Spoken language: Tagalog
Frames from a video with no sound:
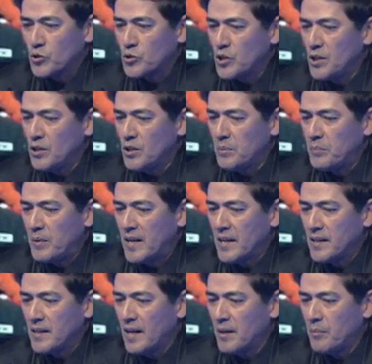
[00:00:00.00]
sino yung
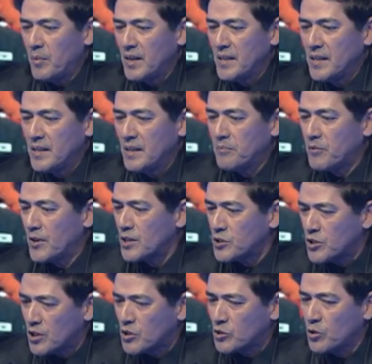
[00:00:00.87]
pinaglaban ni
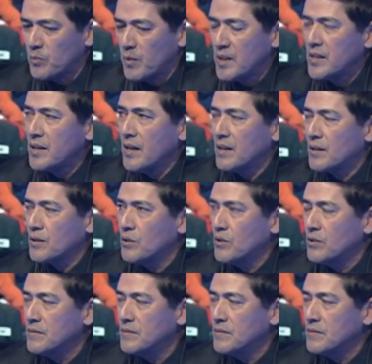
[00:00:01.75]
Francisco Maniago?